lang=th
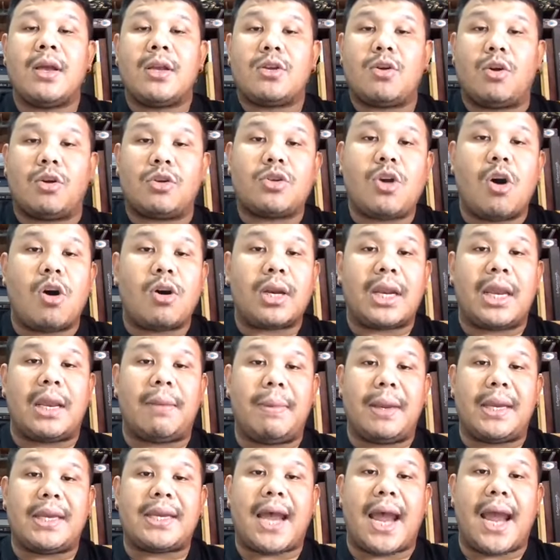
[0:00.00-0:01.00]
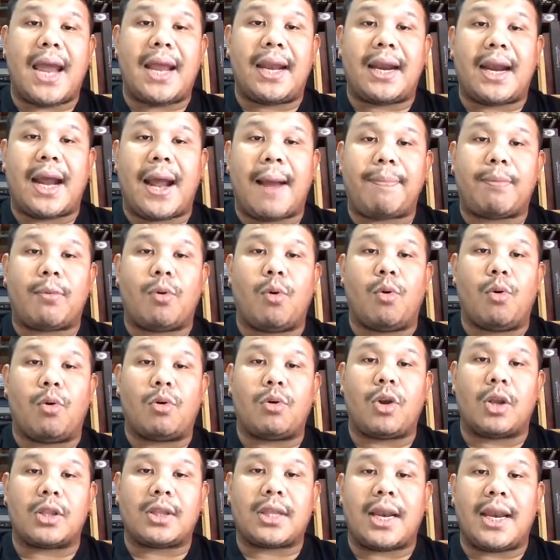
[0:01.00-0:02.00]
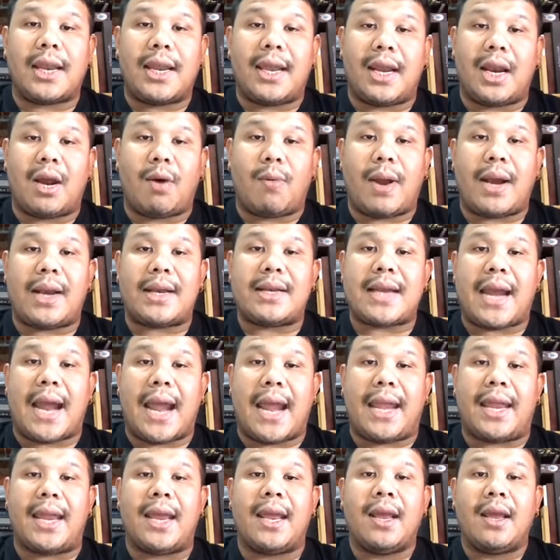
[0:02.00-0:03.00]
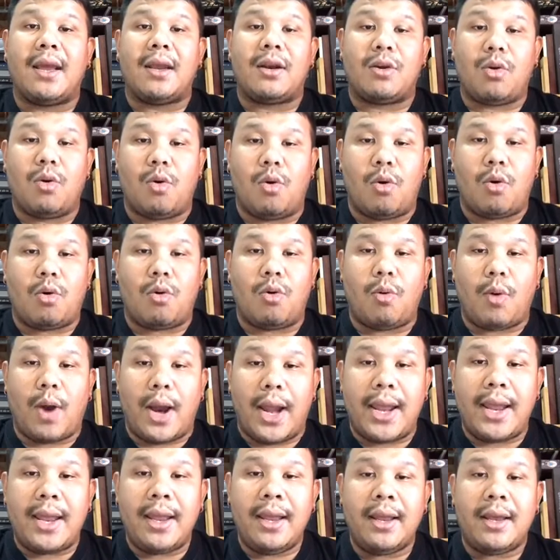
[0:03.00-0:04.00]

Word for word: จงโชคดีมีชัยนะครับ ถูกลอตเตอรี่รางวัลใหญ่ ถูกหวย